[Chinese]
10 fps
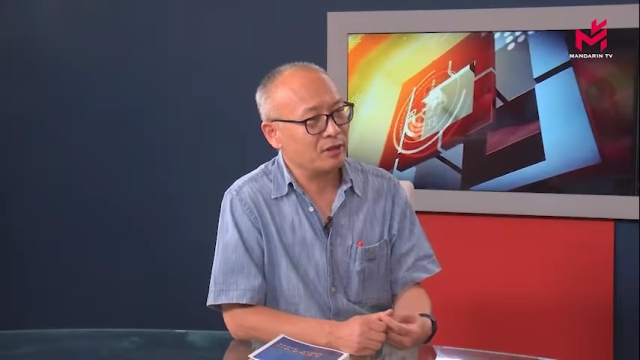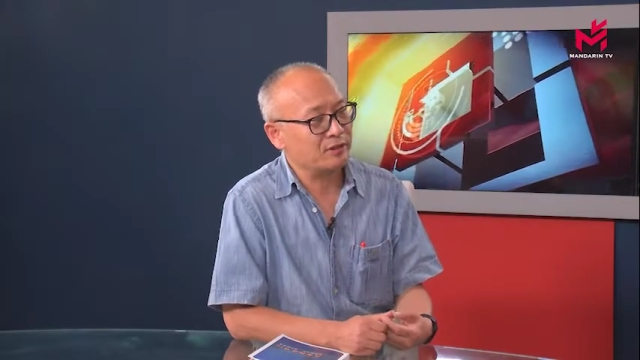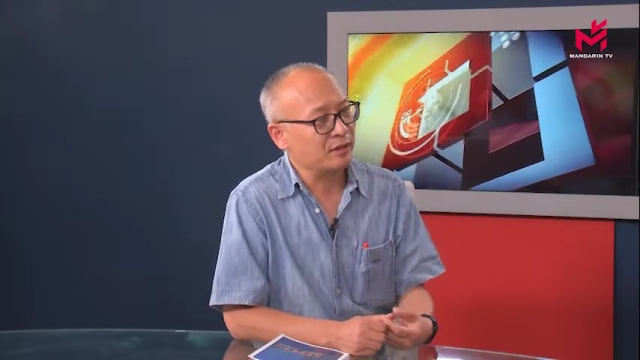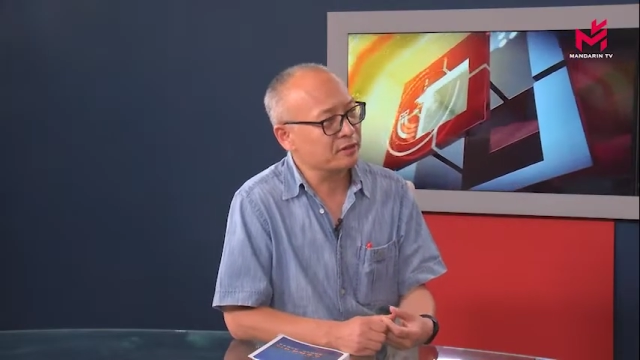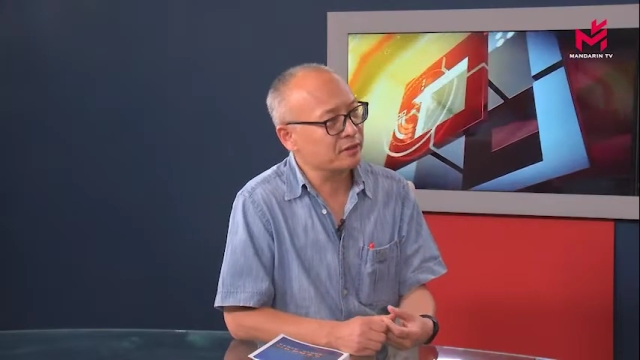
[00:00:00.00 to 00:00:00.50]

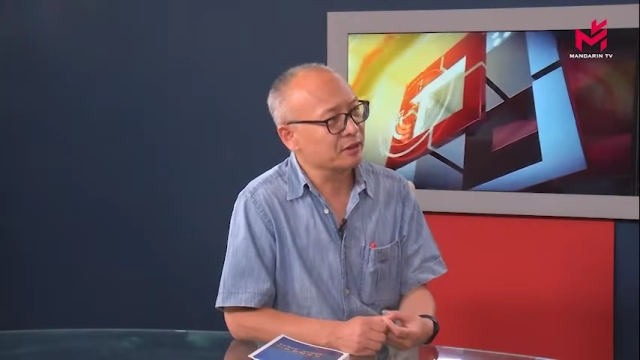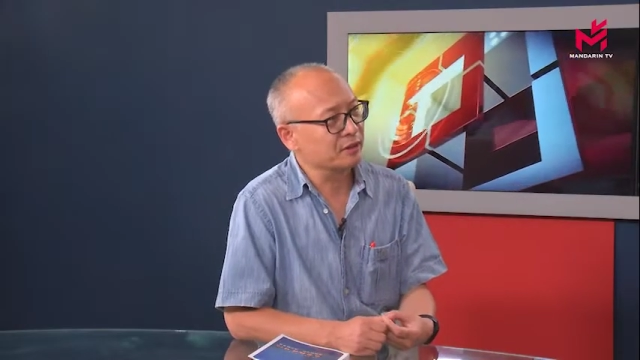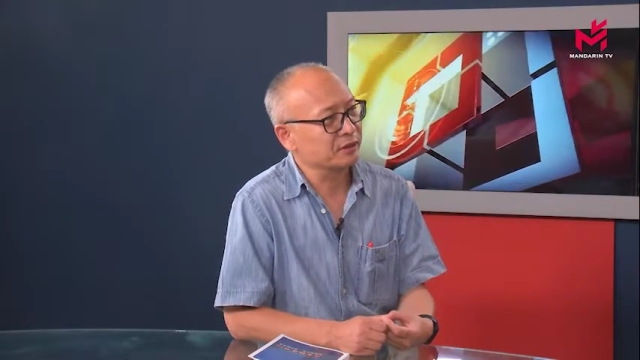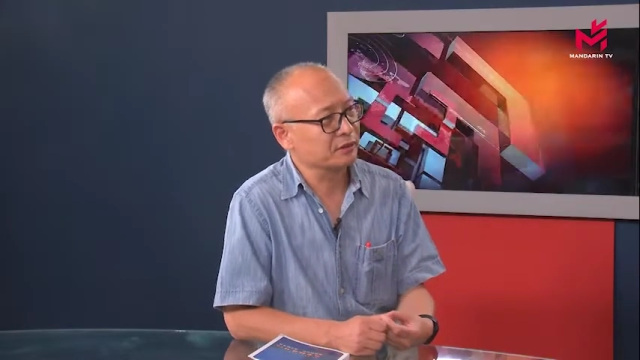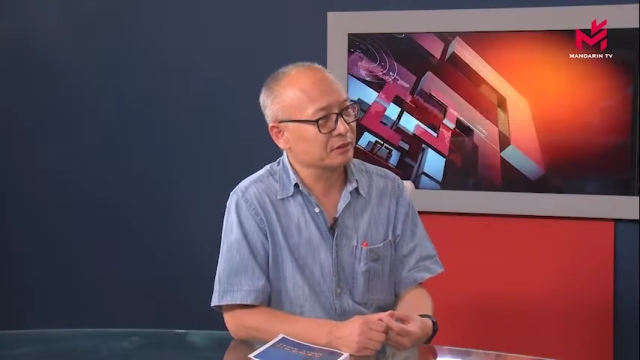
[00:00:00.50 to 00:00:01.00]
检测
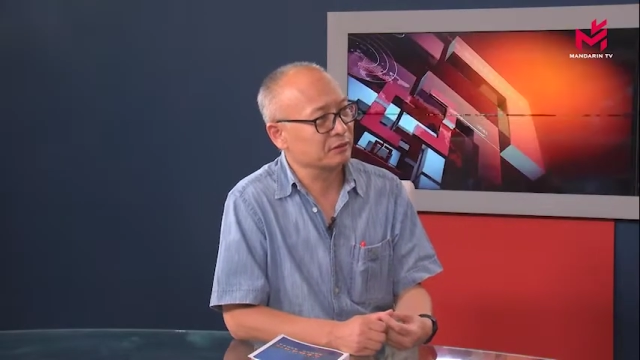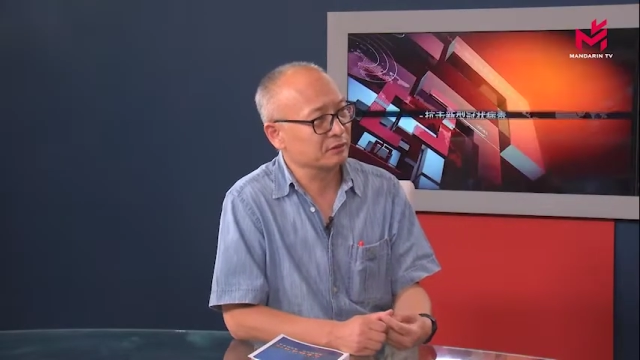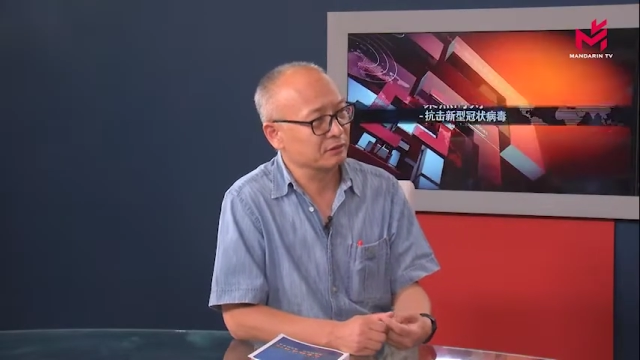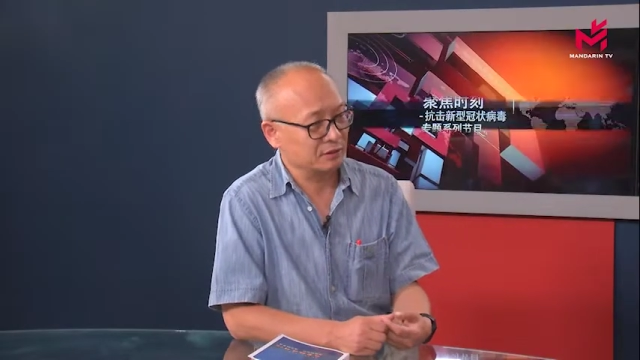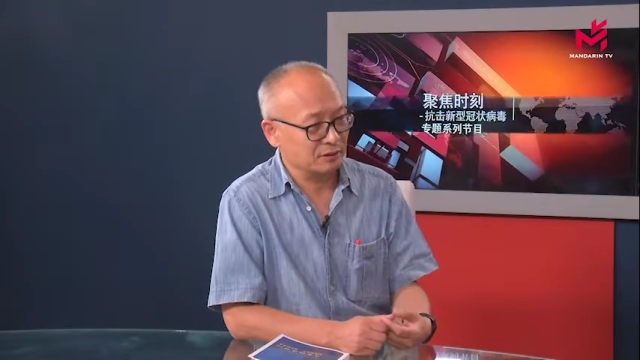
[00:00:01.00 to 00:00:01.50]
呢是
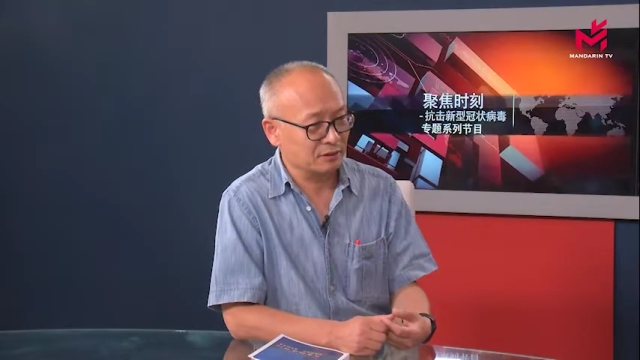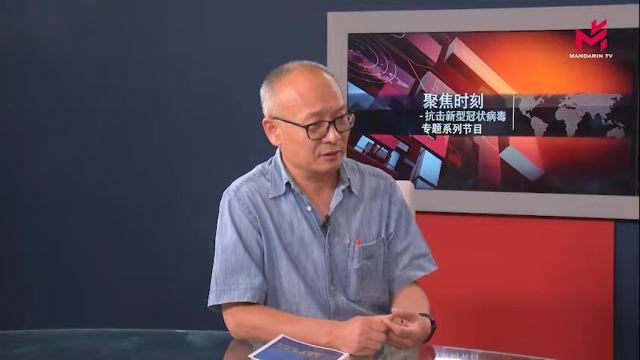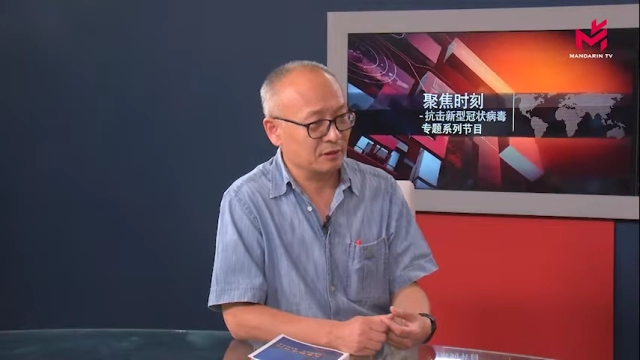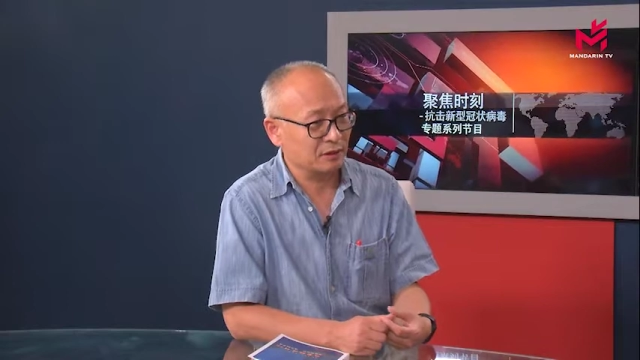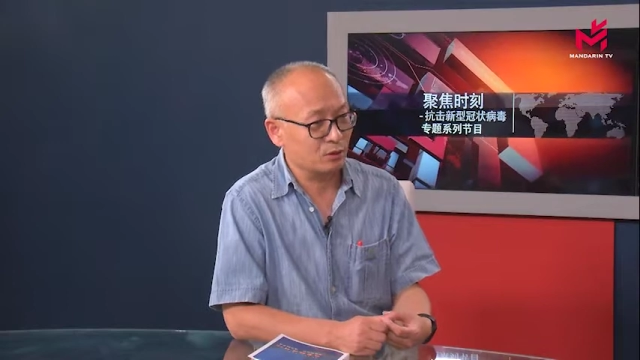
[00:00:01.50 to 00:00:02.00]
呃
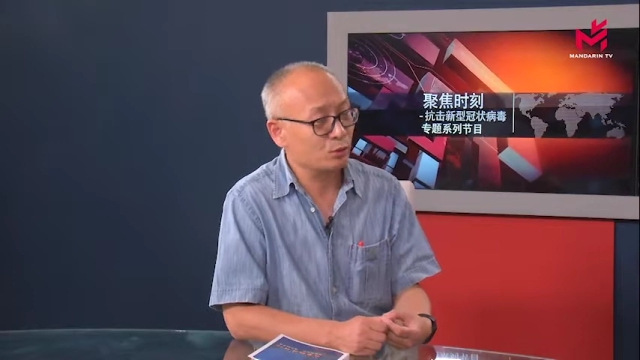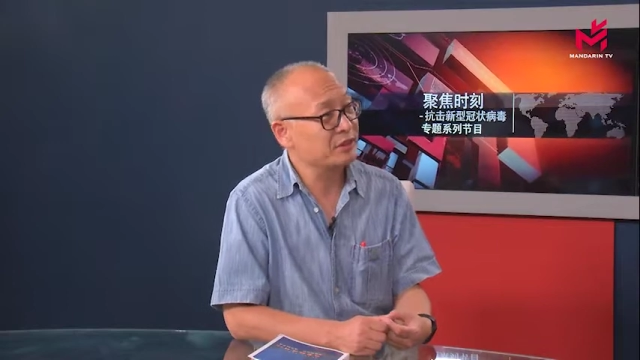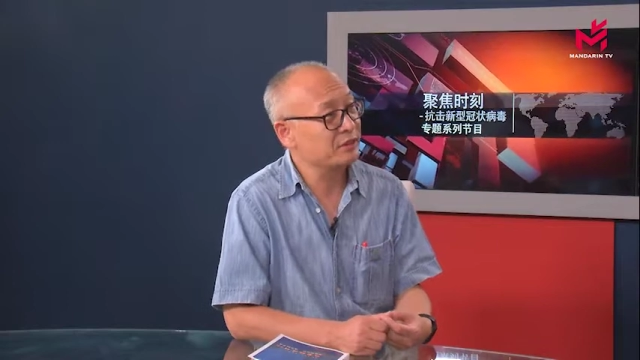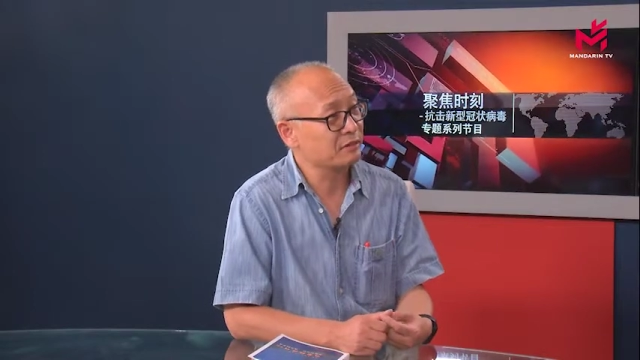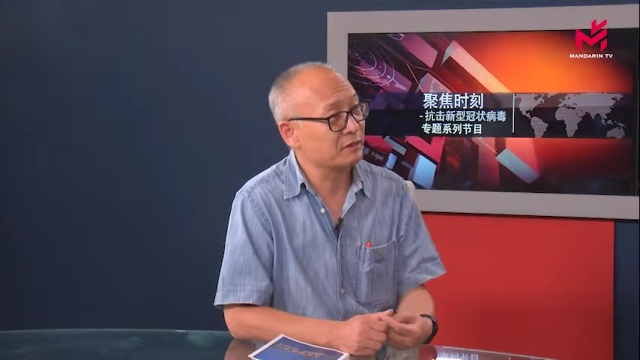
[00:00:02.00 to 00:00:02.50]
那个最
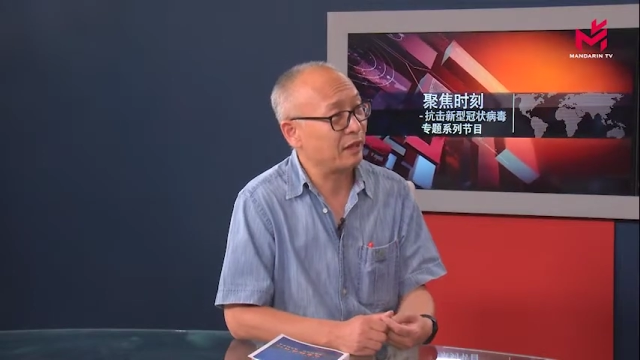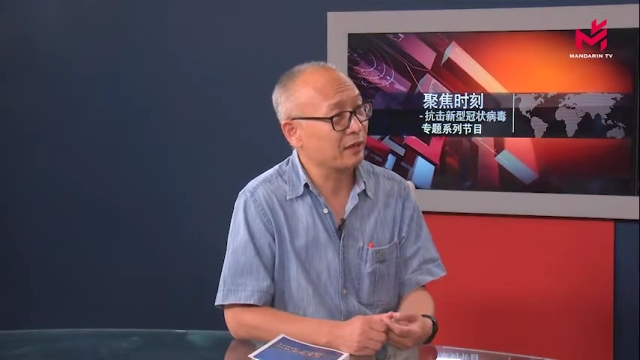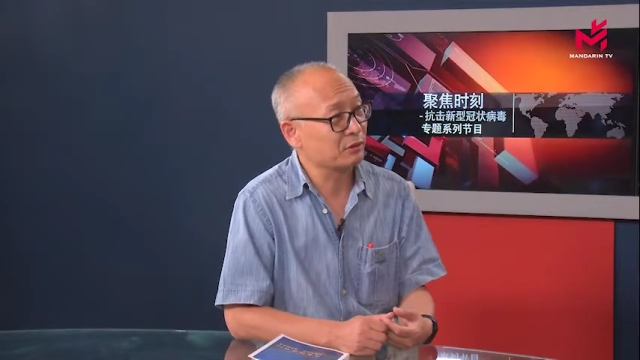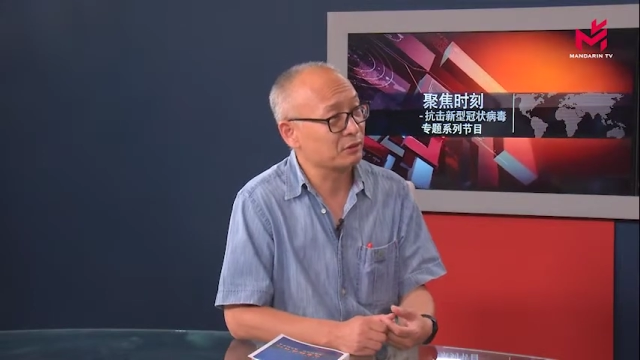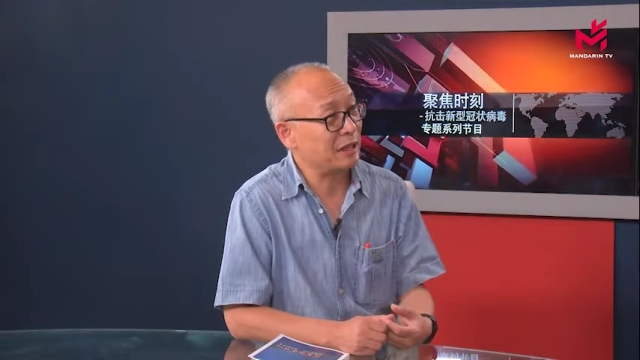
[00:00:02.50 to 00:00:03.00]
近才
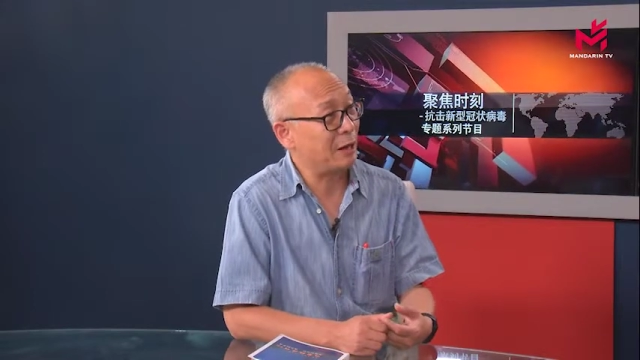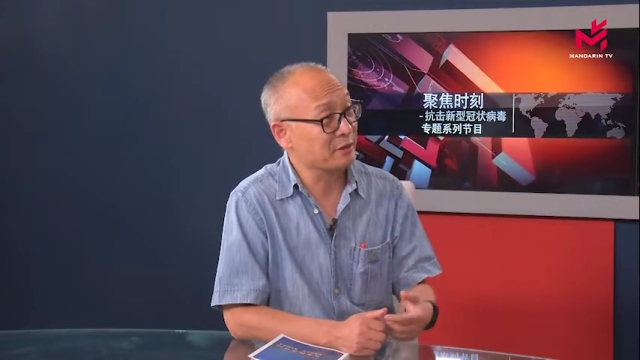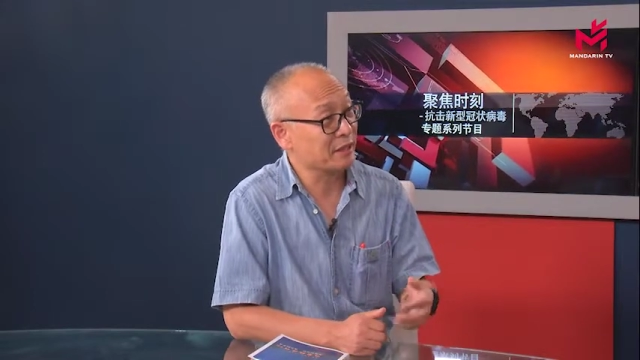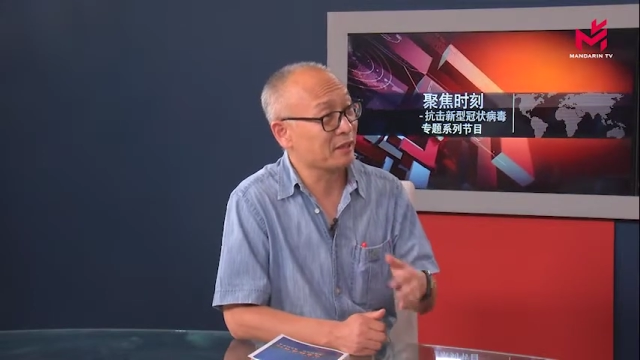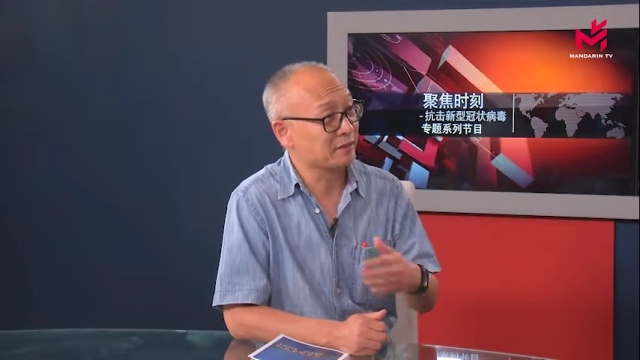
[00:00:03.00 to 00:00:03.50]
就是大
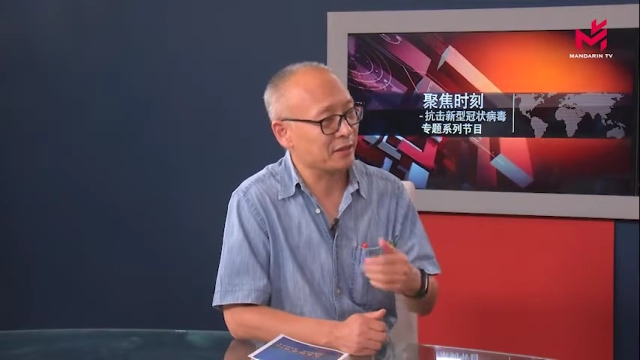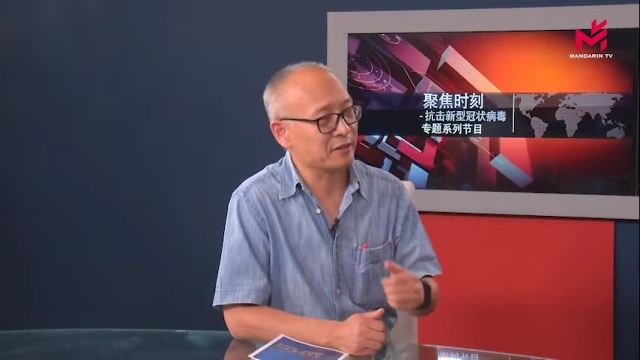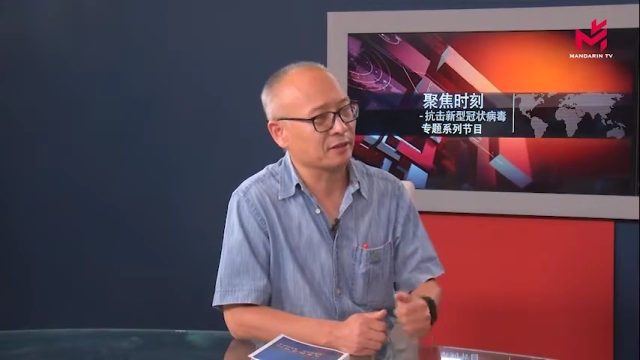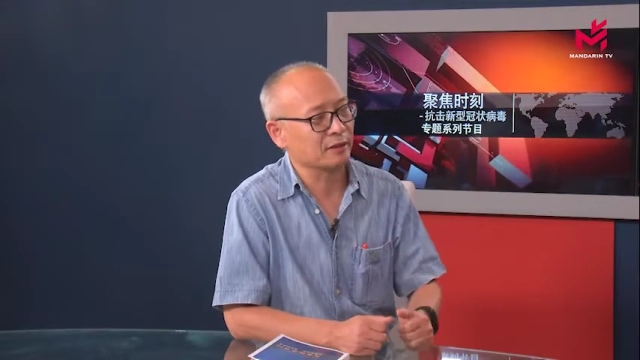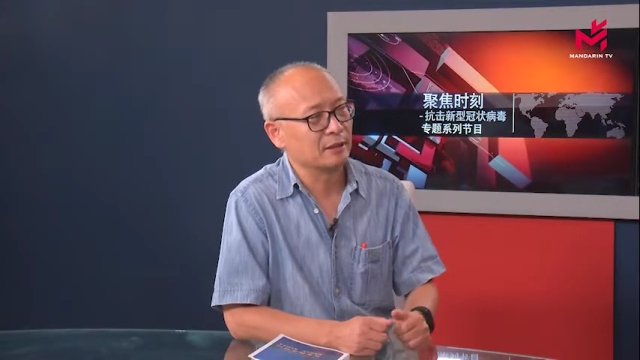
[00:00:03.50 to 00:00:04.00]
批量检测，